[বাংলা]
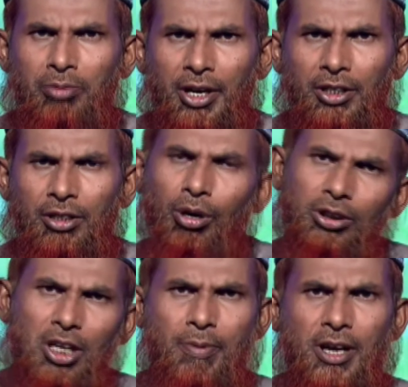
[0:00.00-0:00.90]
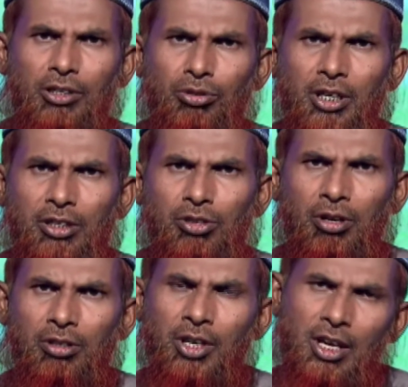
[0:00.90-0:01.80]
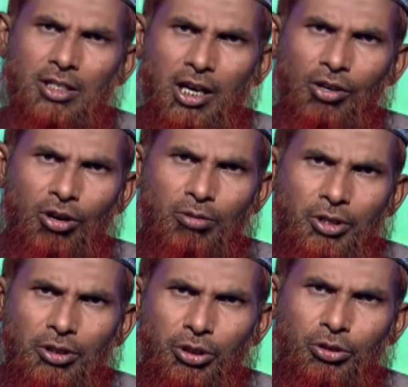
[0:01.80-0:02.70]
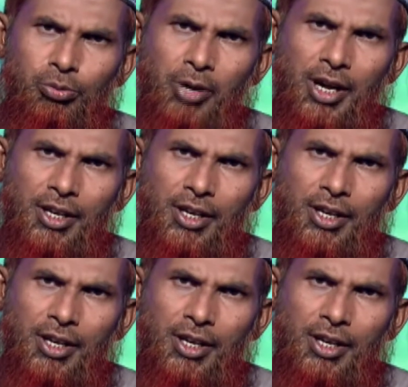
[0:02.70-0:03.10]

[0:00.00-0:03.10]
পারি হতে পারে দুই একজন যারা অবৈধ উপায়ে